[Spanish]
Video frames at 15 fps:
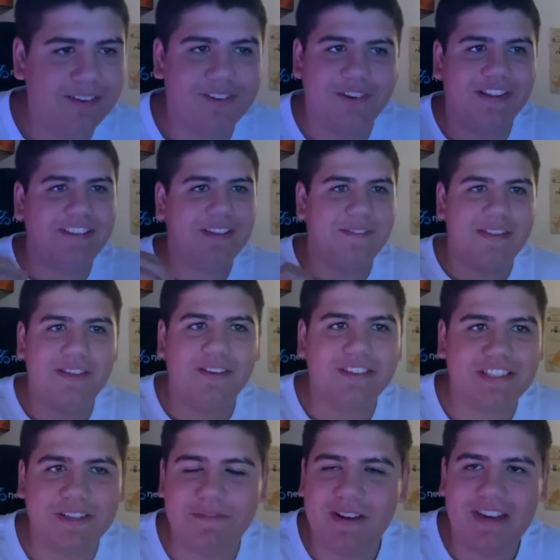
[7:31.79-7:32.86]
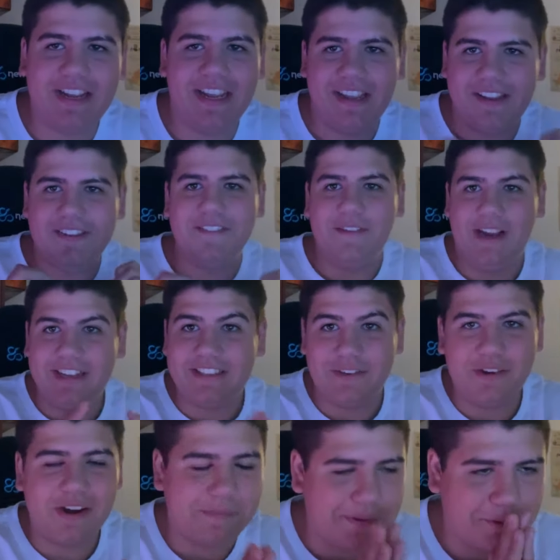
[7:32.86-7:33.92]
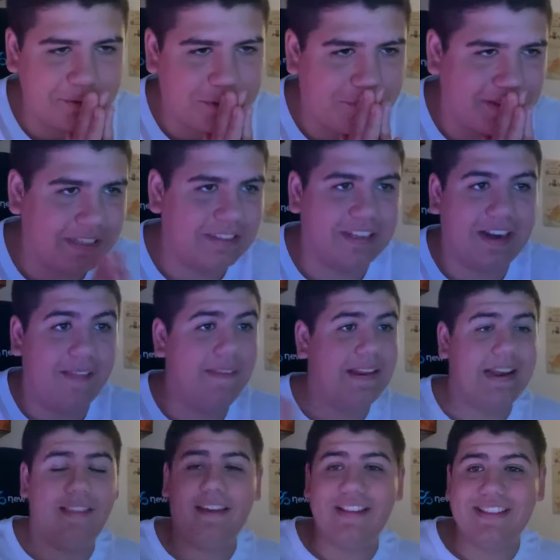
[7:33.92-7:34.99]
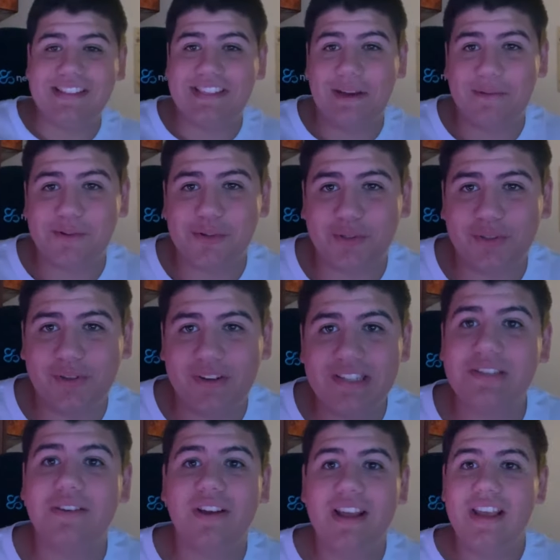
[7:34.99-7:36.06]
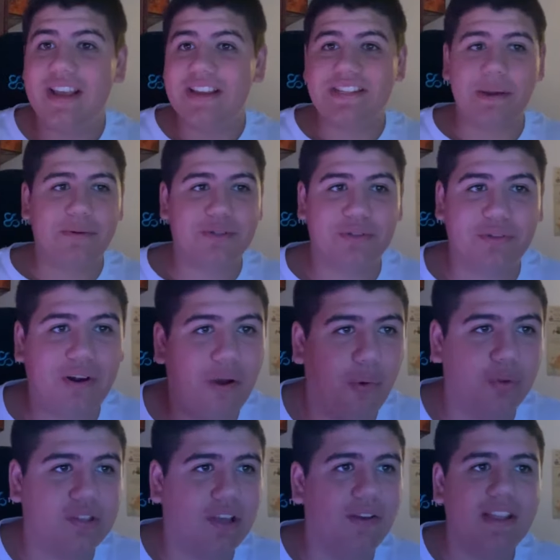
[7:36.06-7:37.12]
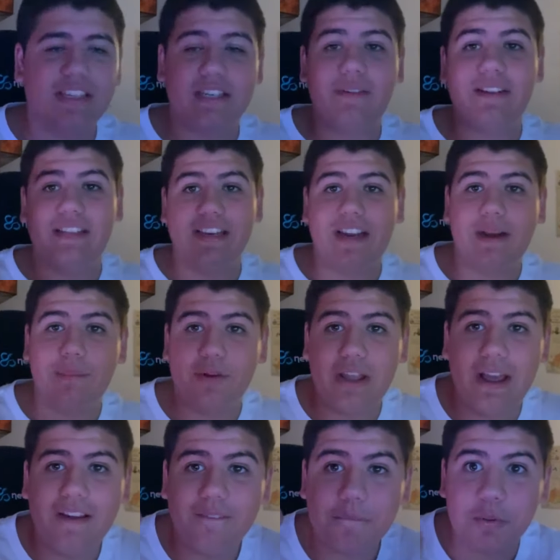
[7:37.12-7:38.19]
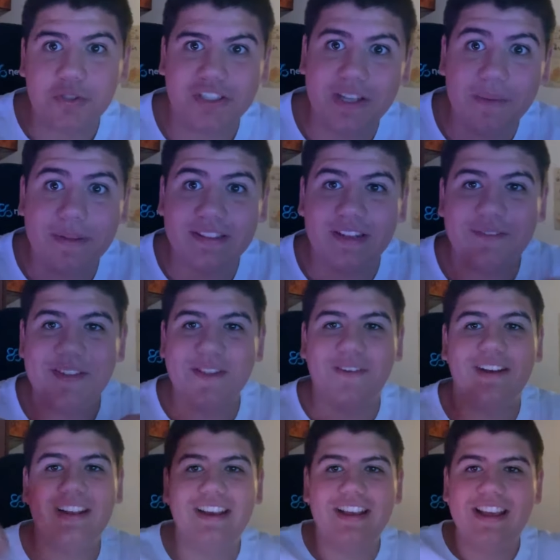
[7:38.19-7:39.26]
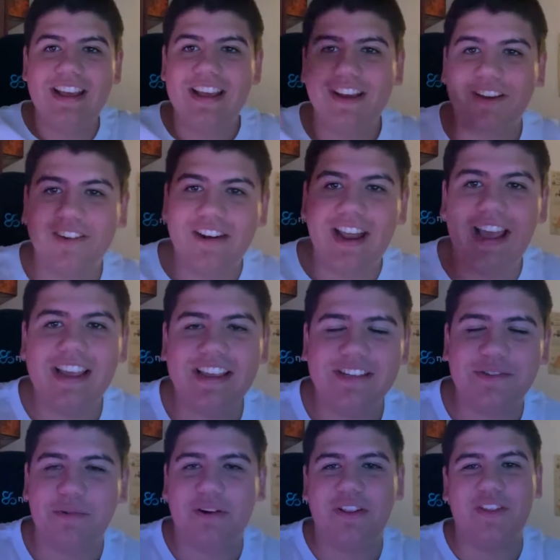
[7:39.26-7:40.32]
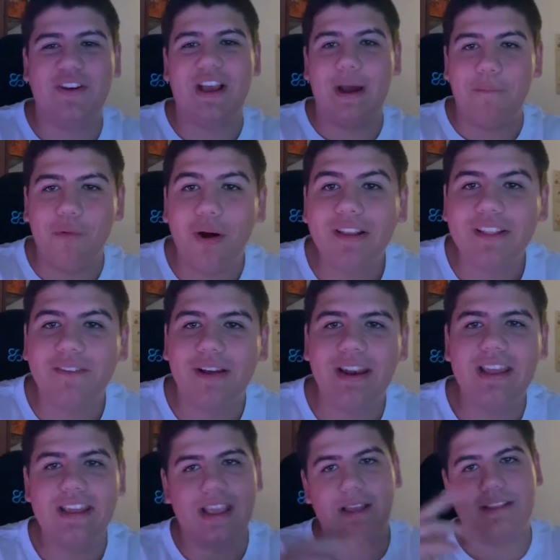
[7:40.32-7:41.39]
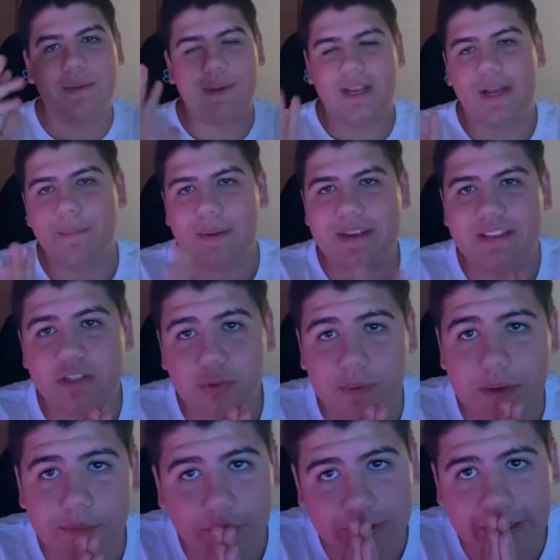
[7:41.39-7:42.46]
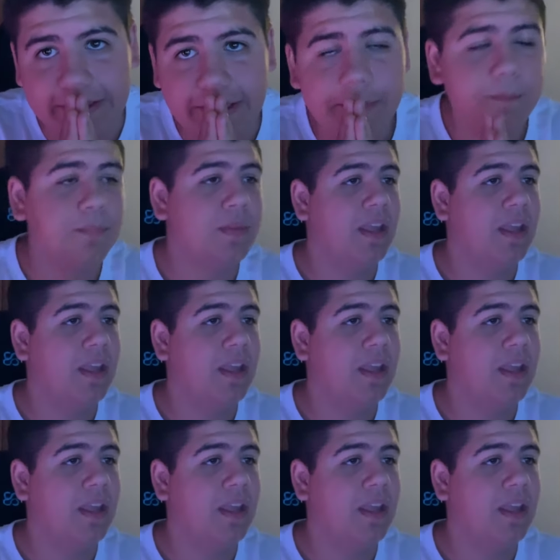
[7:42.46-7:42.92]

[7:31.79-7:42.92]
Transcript: Con este vídeo que sepas que vas a tener una repercusión bastante grande y nada, gente, si a vosotros eso, si a vosotros os ha gustado, ya sabéis, tenéis que apoyar positivamente el vídeo, ¿vale? Con like y suscripciones a muerte, ¿vale? Y activar la campanita, súper importante.